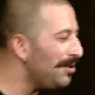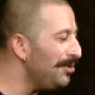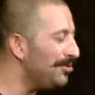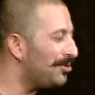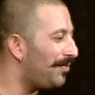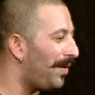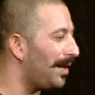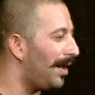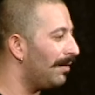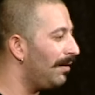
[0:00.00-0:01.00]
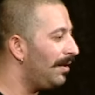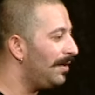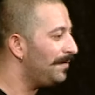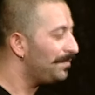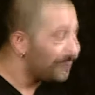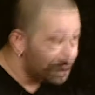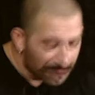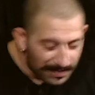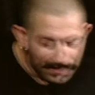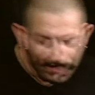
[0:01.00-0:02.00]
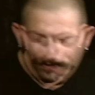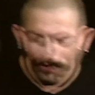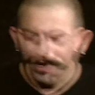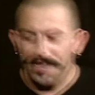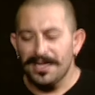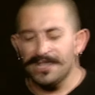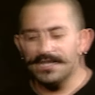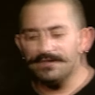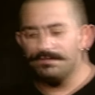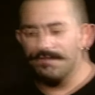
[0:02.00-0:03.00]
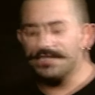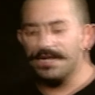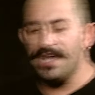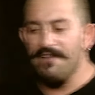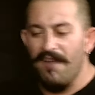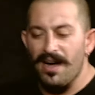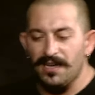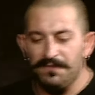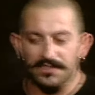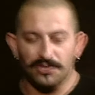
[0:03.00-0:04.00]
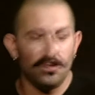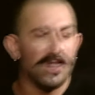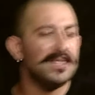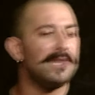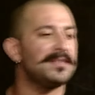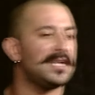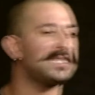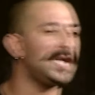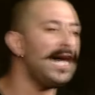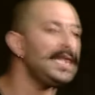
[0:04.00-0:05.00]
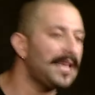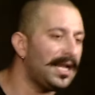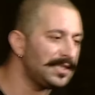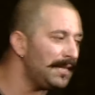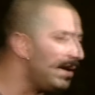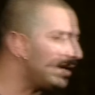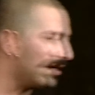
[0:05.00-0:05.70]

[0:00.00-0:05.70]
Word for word: takılıyordu falan. O nedenle meseleye vakıfız. Şu anda mesela kağıt dağıtsam